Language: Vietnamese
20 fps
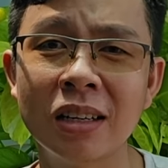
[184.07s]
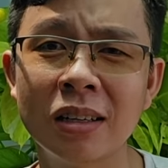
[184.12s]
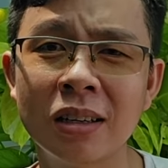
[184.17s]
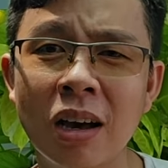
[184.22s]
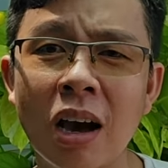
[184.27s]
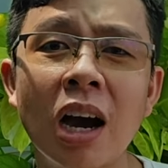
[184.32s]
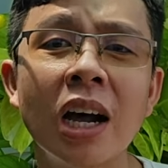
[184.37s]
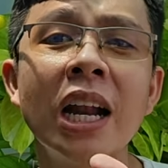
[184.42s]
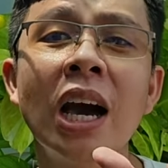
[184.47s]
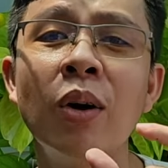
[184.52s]

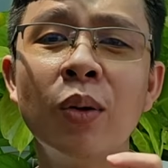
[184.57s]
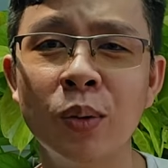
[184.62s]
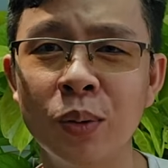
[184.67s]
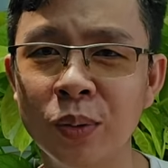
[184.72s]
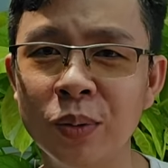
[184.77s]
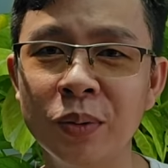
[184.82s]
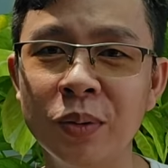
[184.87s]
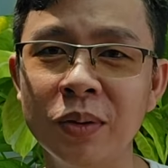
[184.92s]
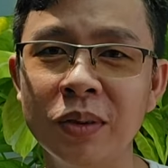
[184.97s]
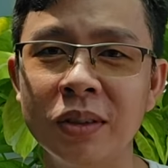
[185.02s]
nó ở đâu
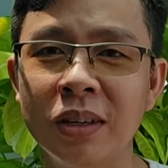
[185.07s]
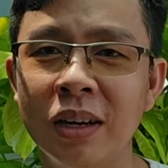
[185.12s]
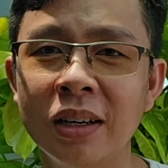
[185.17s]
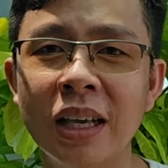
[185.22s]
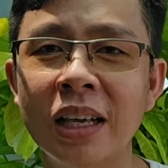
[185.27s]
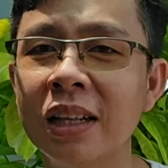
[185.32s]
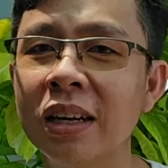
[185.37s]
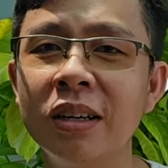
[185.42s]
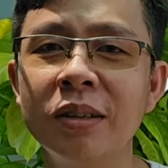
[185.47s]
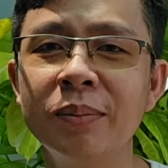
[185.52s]
đó
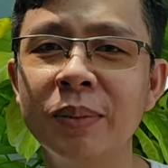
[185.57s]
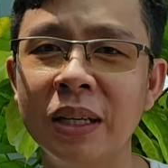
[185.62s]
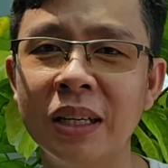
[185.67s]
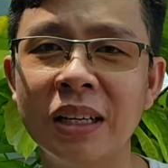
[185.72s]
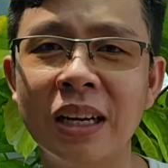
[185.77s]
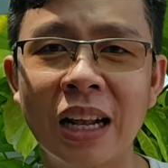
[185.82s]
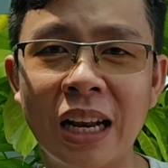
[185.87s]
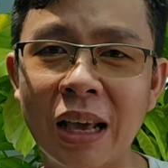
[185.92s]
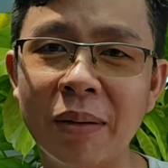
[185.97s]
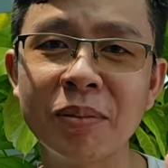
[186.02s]
vậy thôi
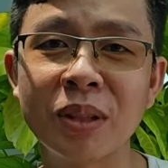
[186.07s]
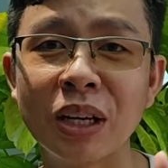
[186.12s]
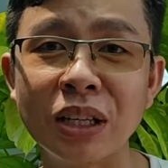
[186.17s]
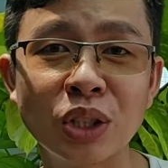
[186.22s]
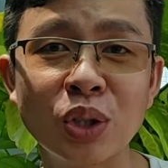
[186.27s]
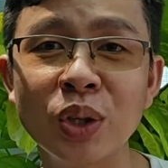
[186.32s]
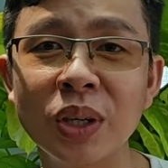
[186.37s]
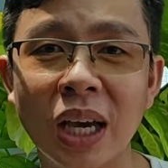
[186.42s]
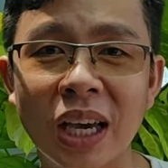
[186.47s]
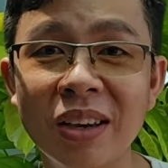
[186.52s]
mình anh em tự
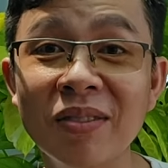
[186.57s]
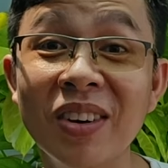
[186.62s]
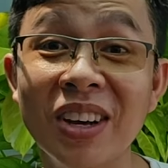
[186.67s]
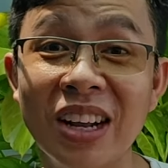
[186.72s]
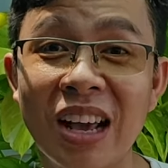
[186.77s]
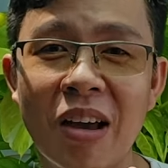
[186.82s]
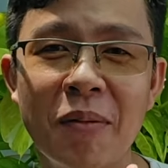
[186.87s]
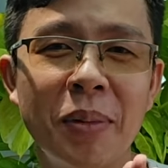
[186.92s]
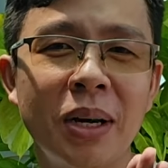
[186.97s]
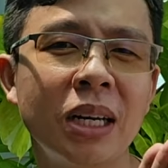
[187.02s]
suy nghĩ bởi
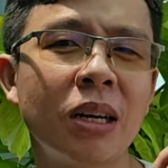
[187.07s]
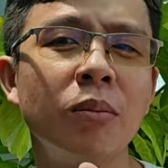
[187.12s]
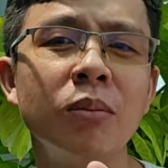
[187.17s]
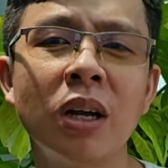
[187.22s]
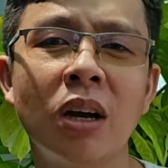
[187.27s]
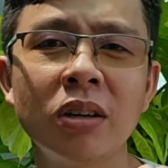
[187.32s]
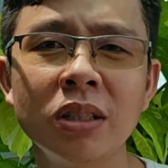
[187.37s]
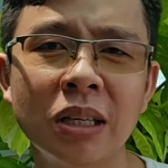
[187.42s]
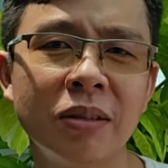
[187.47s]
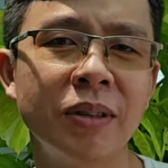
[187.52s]
này mình không
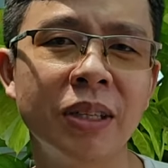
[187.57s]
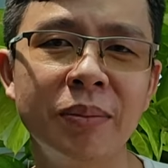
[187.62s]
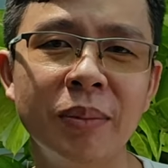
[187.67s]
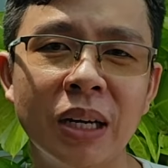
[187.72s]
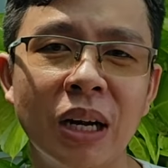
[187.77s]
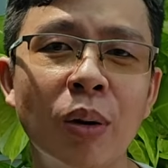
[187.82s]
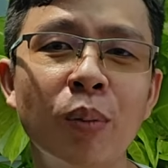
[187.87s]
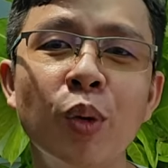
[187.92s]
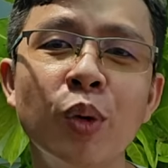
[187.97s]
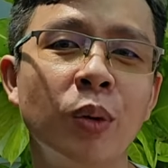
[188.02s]
nói tại vì
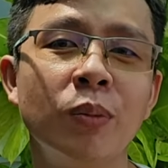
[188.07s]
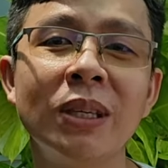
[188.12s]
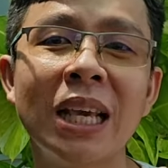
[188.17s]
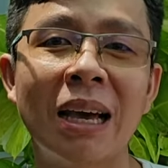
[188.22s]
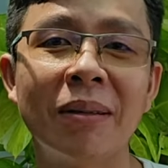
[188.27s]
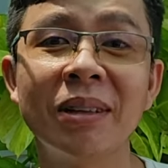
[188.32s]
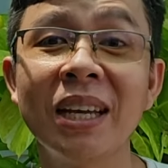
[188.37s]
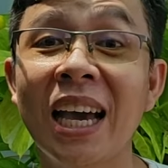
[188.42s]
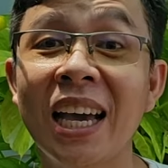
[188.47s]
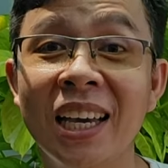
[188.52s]
mình không muốn đụng
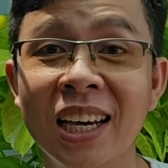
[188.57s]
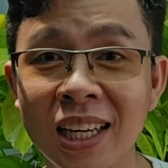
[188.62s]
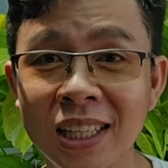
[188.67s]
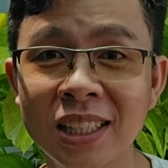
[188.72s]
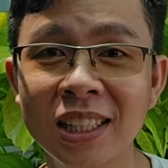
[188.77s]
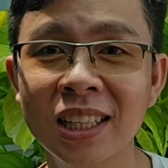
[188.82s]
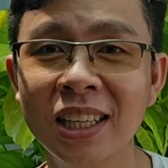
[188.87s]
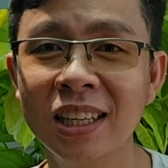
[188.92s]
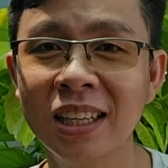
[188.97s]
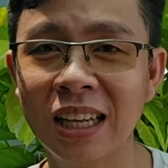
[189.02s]
chạm tới ai hết
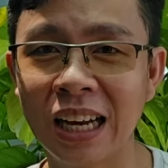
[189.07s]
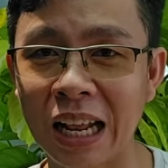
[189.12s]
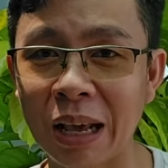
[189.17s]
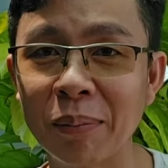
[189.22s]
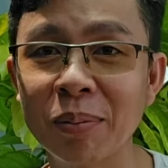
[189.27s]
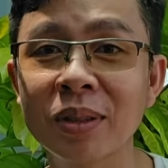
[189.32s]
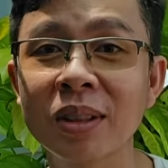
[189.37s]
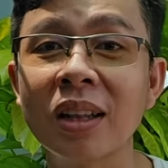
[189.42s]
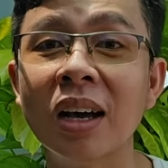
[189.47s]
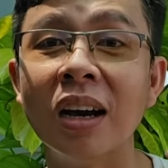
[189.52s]
anh
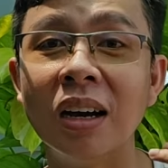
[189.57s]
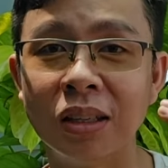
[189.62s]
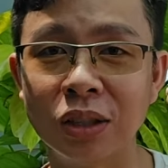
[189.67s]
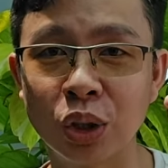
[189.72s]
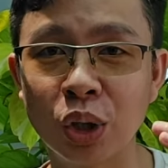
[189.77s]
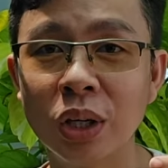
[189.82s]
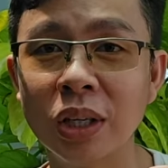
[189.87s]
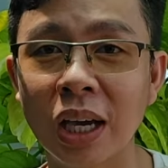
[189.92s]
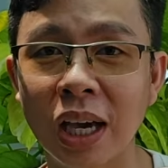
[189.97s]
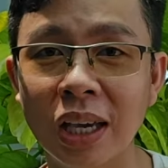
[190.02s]
em tự
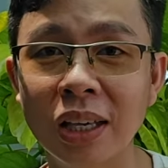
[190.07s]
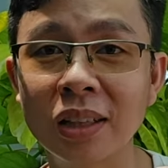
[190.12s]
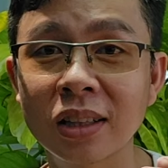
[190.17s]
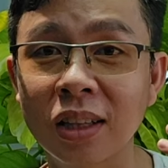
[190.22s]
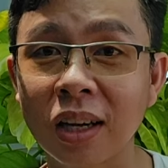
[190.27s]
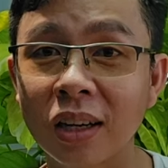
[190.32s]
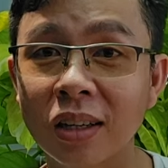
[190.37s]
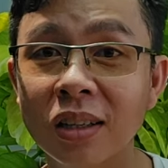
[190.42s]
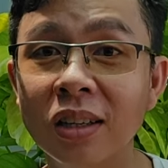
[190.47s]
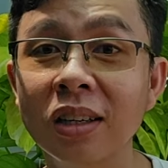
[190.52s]
suy nghĩ
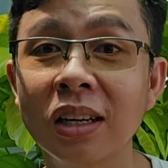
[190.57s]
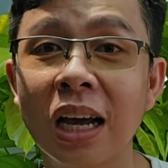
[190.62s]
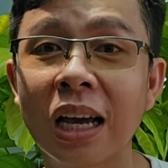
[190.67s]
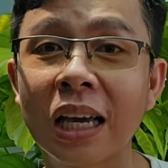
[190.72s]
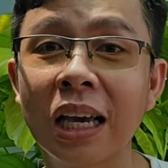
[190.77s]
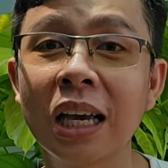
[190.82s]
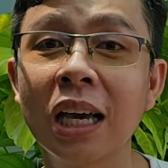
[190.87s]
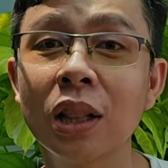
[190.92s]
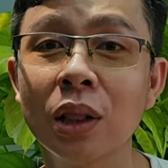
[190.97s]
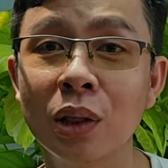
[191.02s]
tự đưa ra
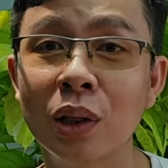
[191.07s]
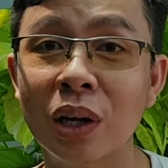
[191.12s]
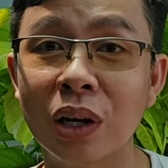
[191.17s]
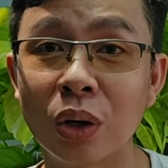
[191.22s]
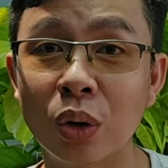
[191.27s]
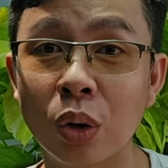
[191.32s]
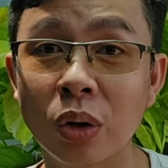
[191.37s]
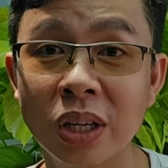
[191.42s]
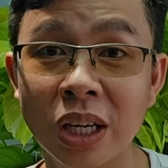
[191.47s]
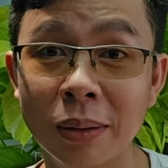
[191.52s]
cái kết
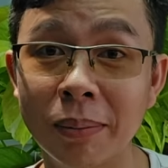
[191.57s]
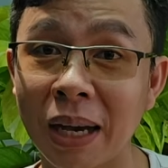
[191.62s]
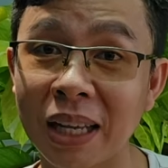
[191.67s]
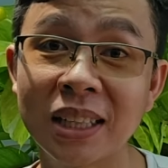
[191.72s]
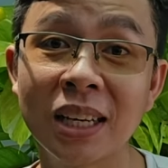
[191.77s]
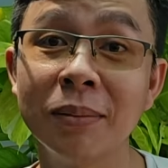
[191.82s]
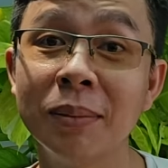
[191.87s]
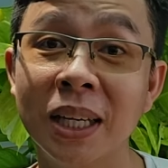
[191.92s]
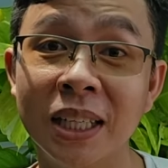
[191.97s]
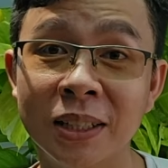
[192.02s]
luận của riêng
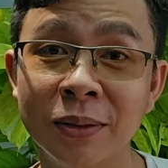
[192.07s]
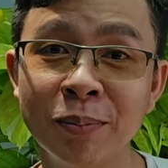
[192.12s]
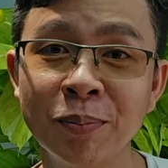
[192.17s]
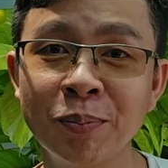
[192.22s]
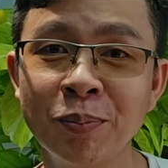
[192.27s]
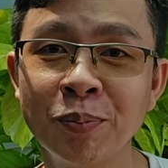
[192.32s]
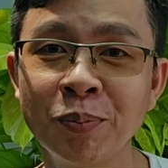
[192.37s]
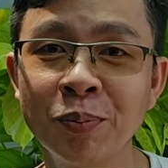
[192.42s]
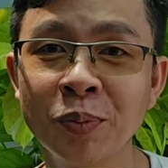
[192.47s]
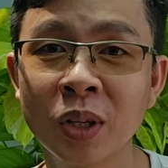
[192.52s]
bản thân mình
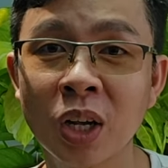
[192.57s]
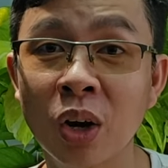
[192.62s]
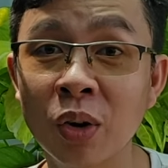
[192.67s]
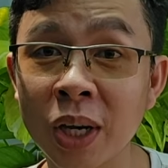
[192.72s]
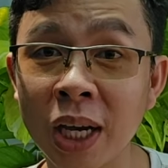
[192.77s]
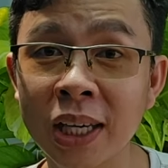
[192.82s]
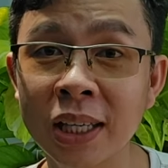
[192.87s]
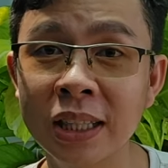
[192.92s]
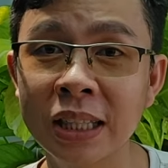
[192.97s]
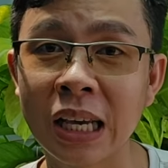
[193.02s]

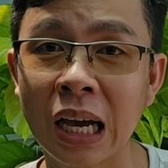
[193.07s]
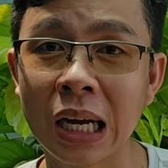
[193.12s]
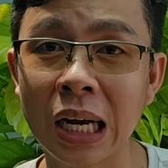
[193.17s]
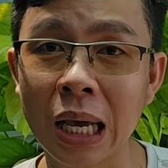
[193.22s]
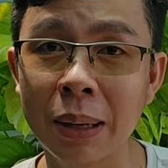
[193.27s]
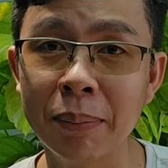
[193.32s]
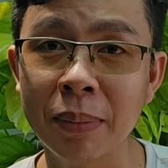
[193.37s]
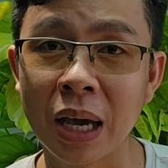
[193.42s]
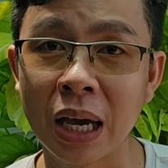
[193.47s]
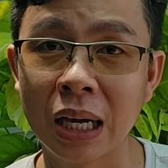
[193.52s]
ok chào anh
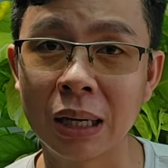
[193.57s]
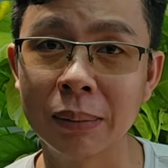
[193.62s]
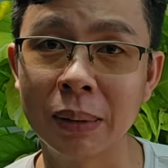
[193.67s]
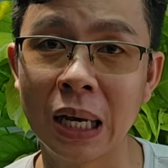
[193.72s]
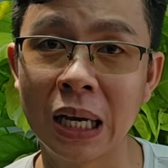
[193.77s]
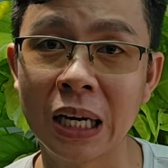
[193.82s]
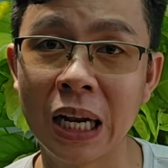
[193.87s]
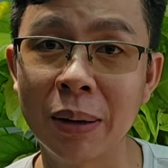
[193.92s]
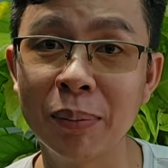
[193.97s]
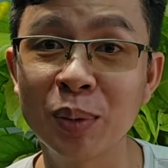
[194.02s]
em hẹn gặp
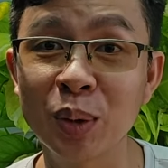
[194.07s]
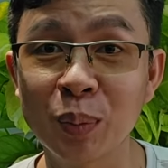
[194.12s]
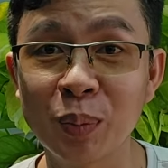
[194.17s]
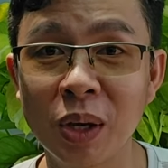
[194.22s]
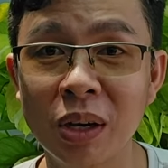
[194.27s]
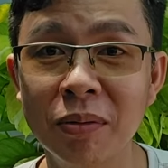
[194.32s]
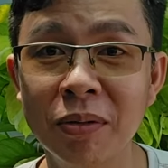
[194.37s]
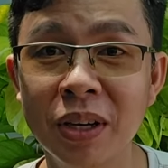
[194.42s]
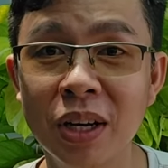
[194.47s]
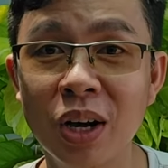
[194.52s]
lại anh em trong
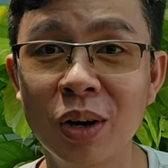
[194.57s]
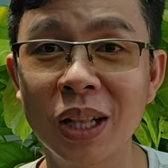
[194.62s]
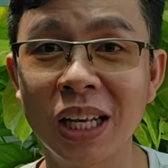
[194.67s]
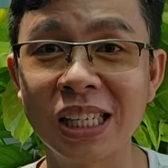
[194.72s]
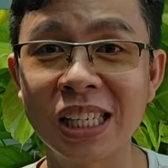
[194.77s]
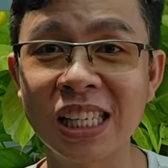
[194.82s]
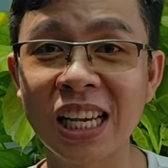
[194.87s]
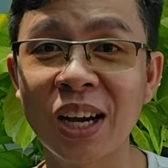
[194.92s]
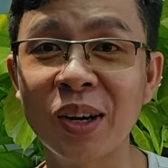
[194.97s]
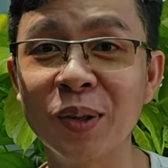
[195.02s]
những video
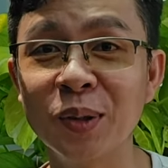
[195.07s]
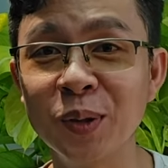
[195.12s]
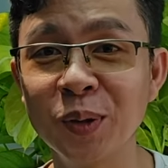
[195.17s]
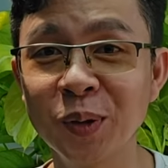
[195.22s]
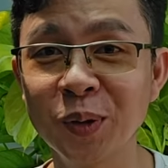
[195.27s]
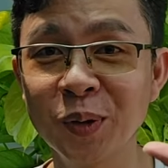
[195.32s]
lần sau